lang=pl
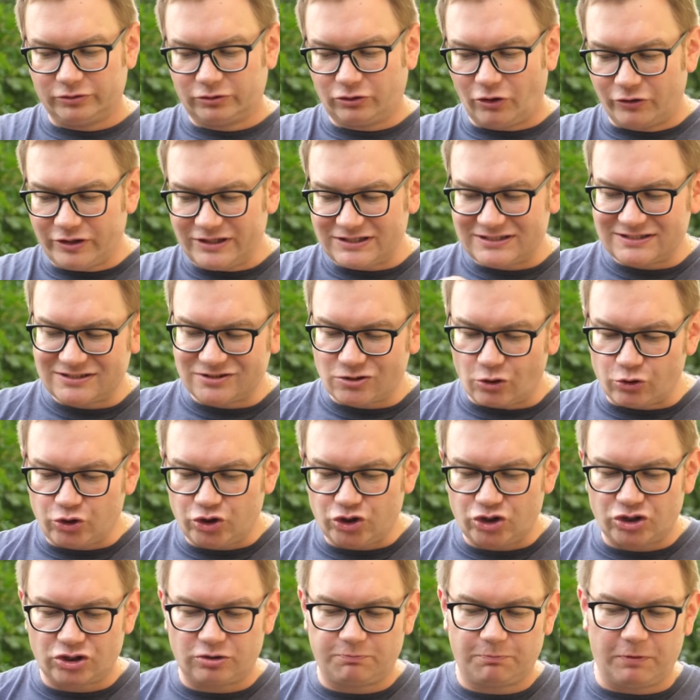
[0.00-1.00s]
to jest
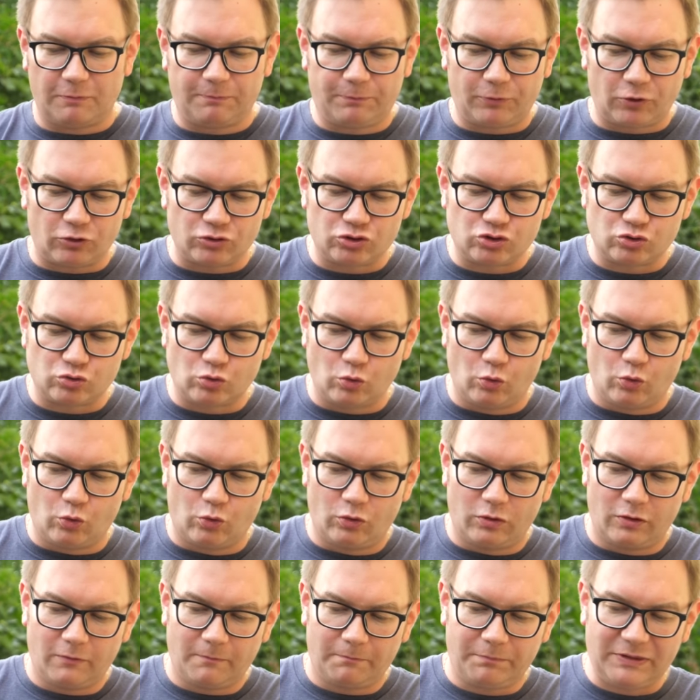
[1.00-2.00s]
coś po prostu
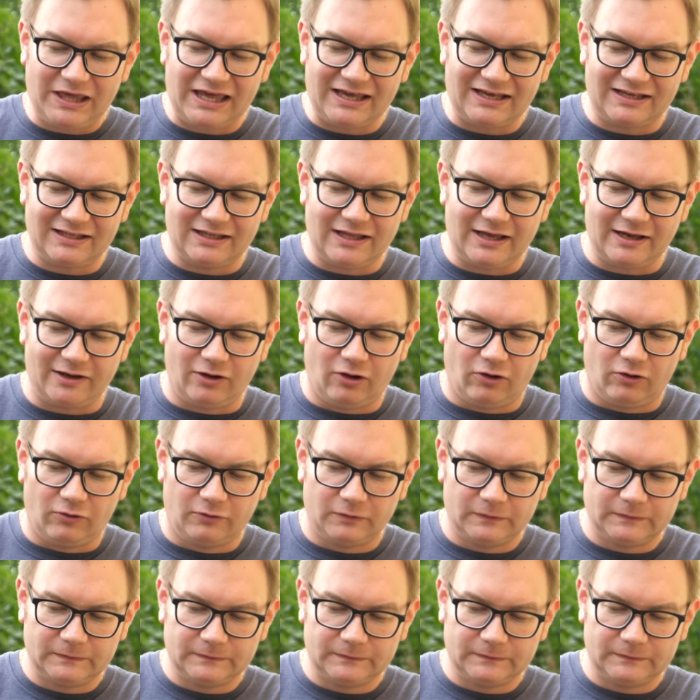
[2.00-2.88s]
pięknego.